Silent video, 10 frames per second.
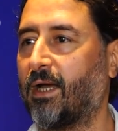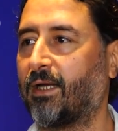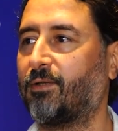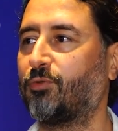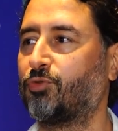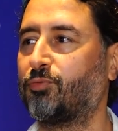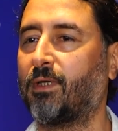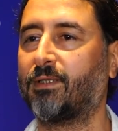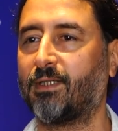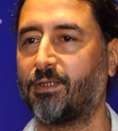belki uzun
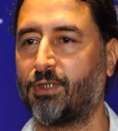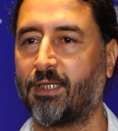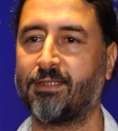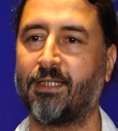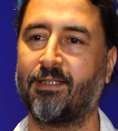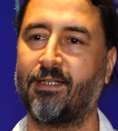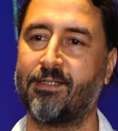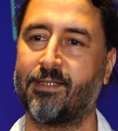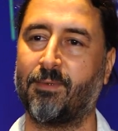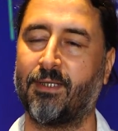metraj
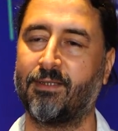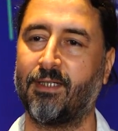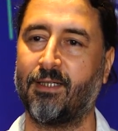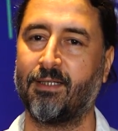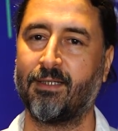çekecekleri zaman da